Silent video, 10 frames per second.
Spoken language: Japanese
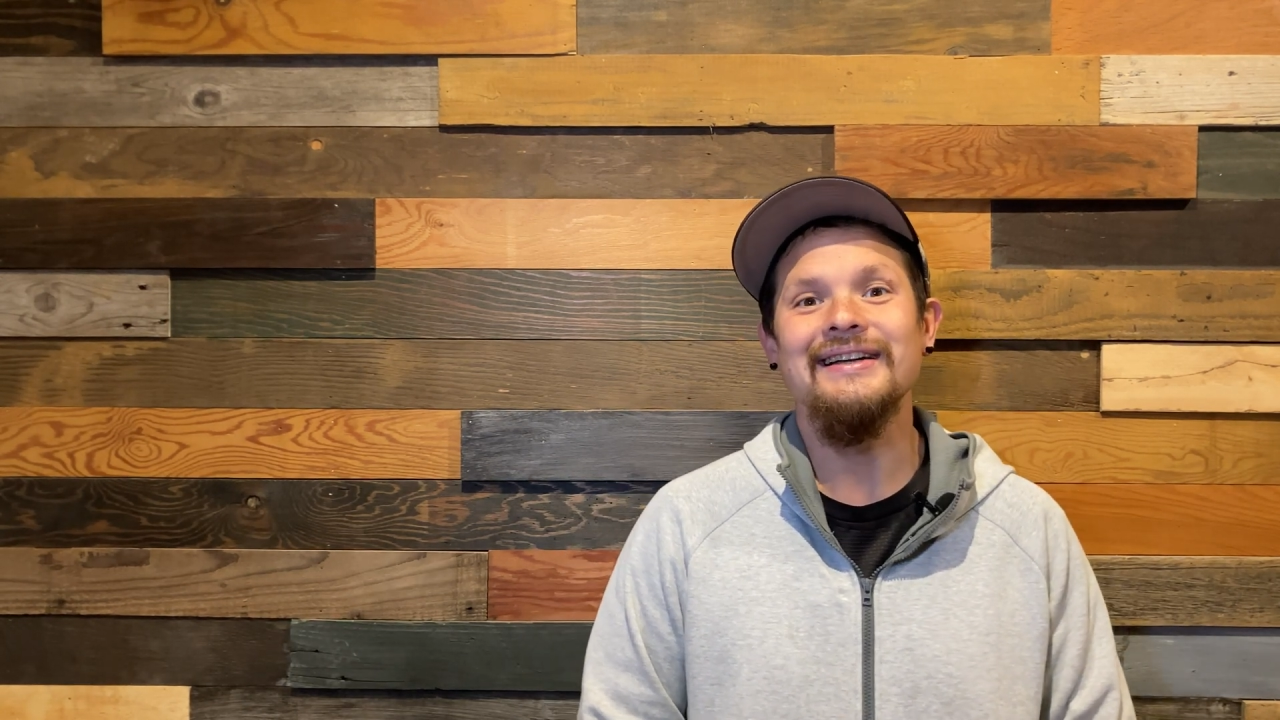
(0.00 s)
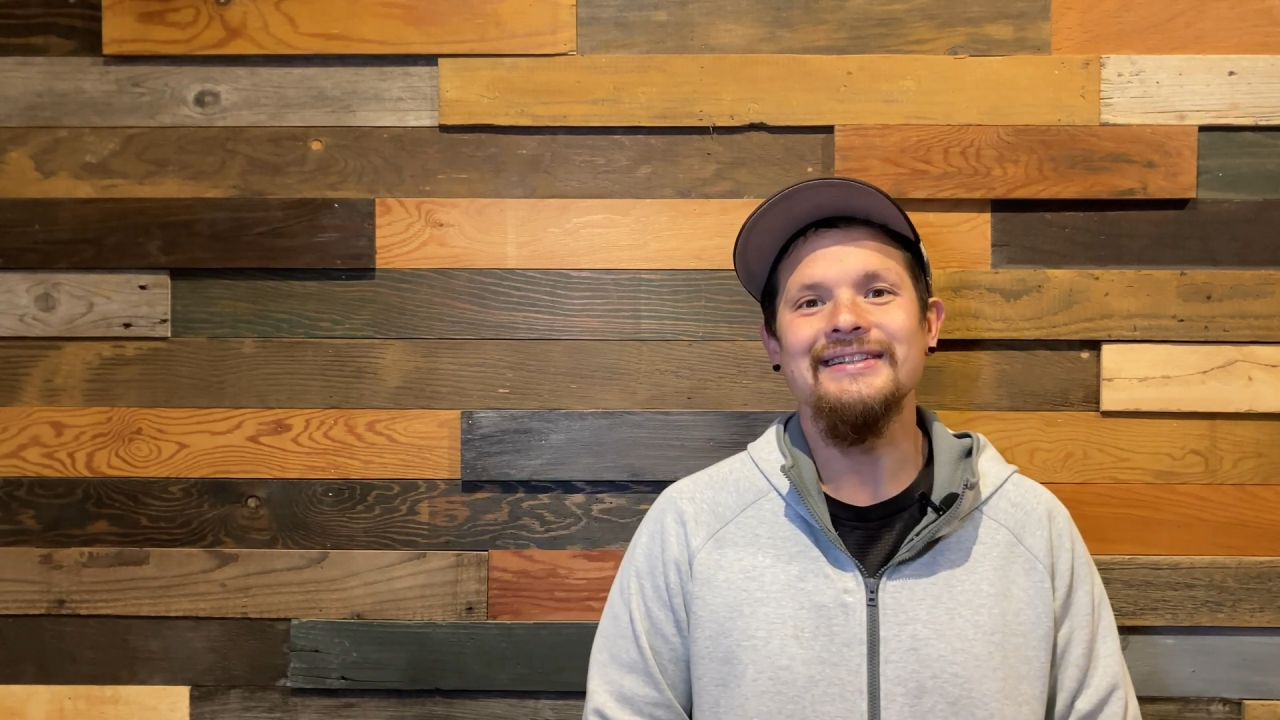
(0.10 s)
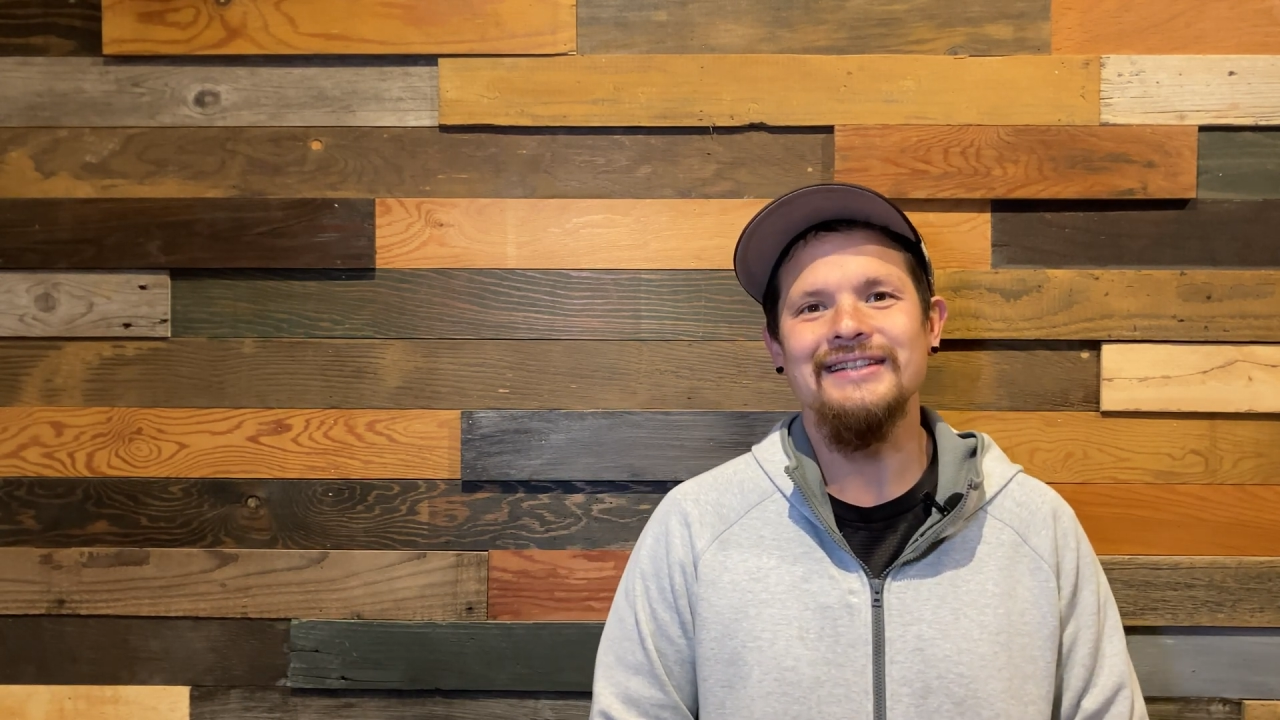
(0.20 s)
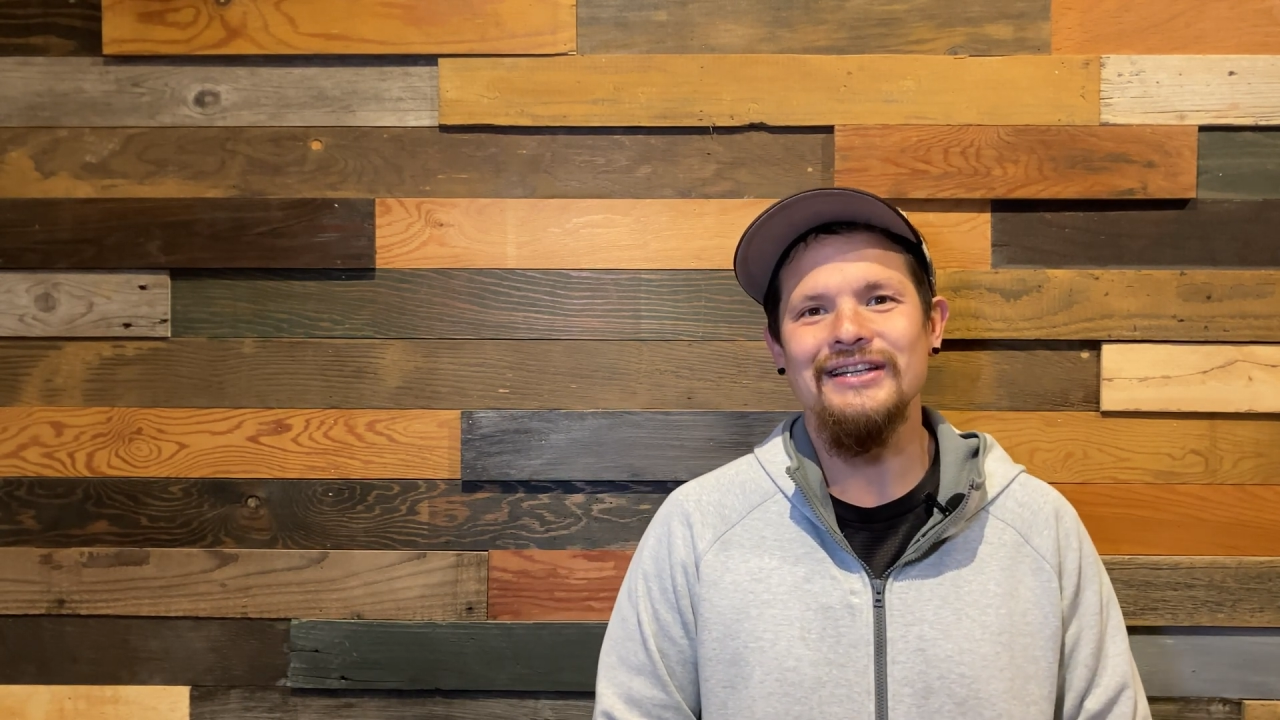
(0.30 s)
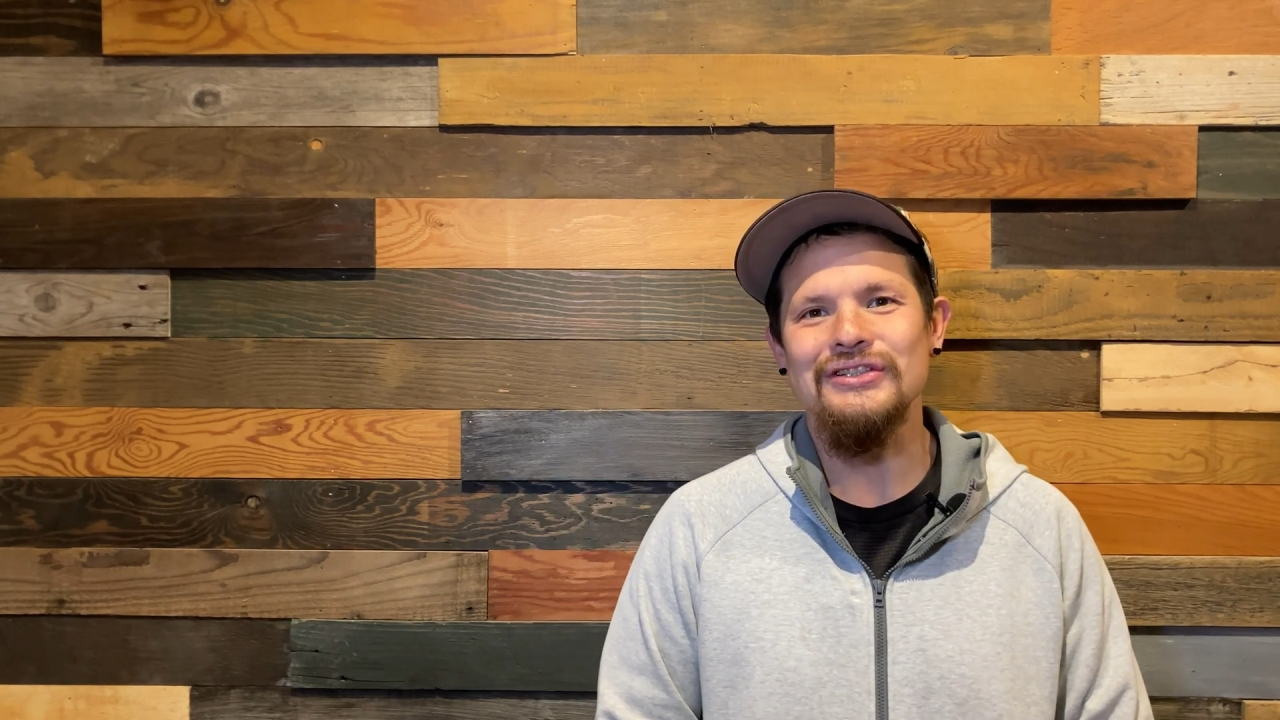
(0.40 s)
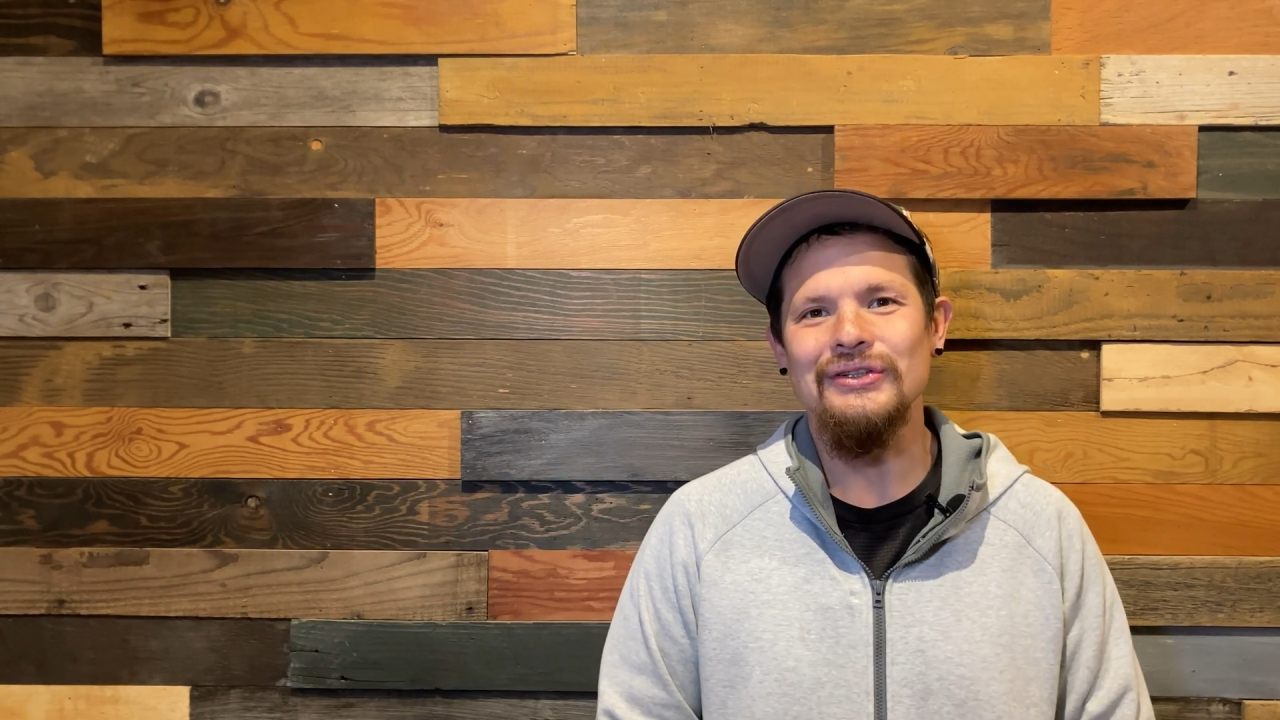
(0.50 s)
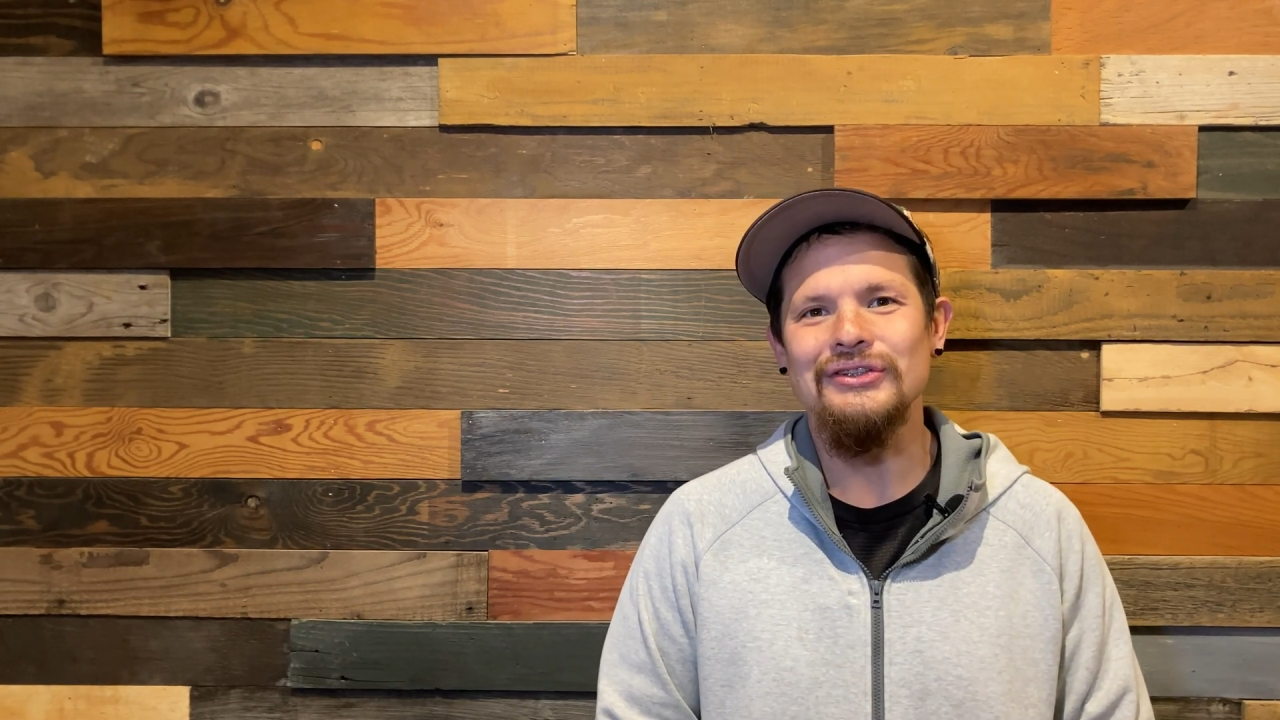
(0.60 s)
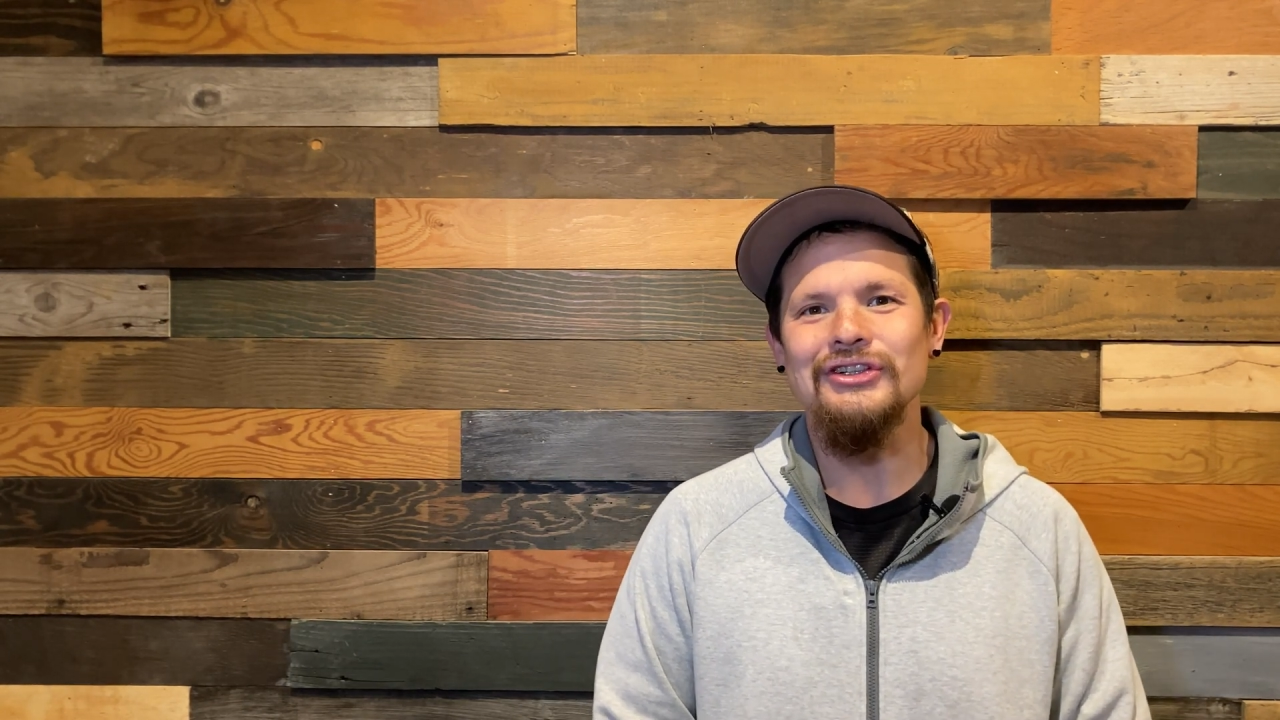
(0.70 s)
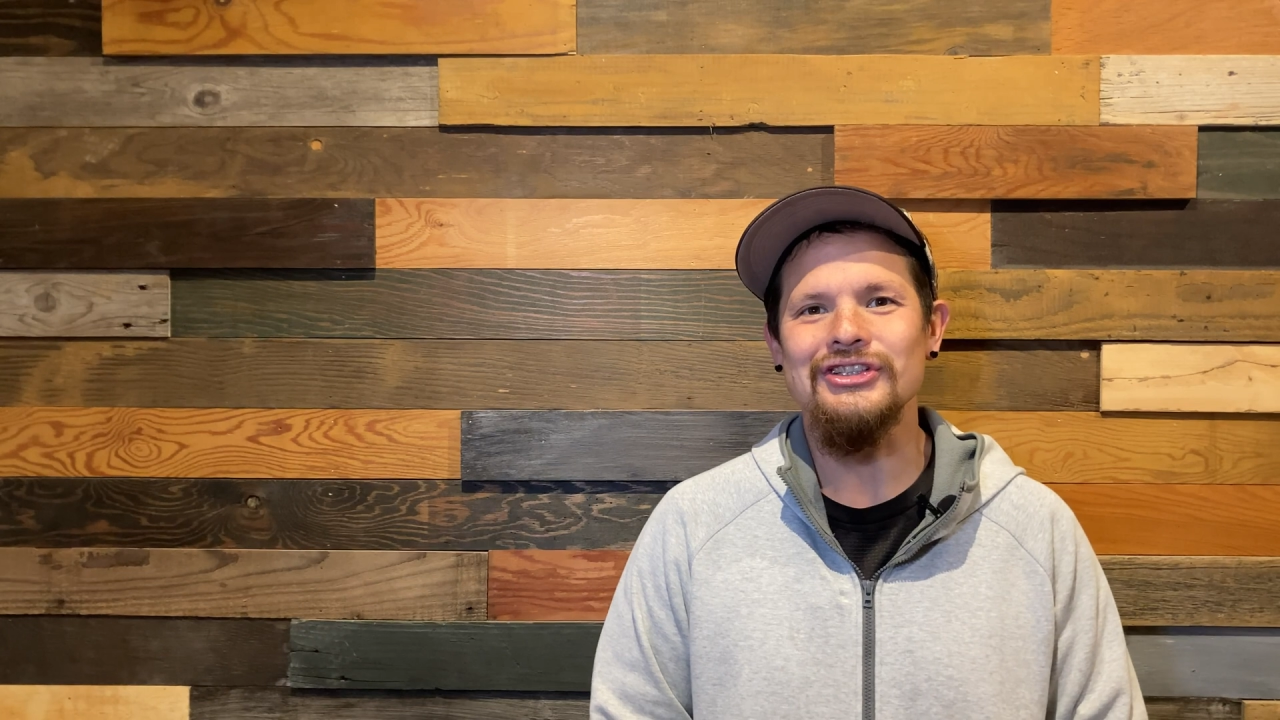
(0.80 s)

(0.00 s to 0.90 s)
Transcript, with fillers: 聖書を通